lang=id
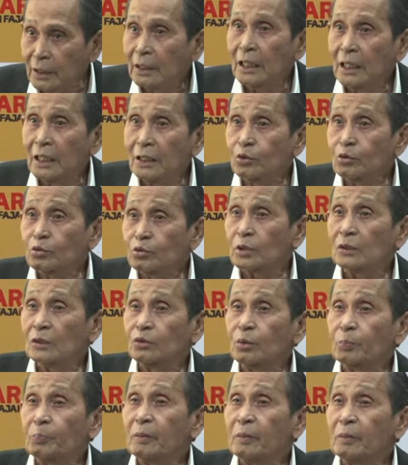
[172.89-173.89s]
Itu
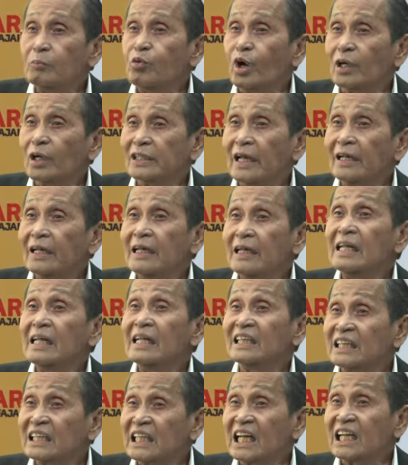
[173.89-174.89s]
satu perbuatan
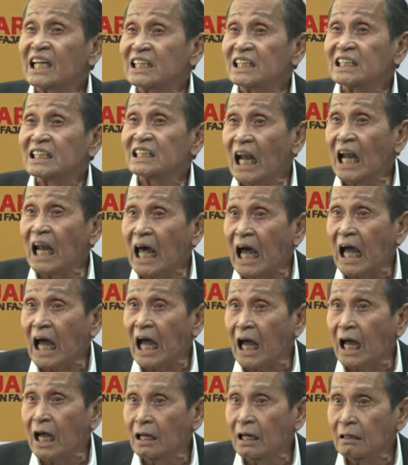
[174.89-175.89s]
tercela.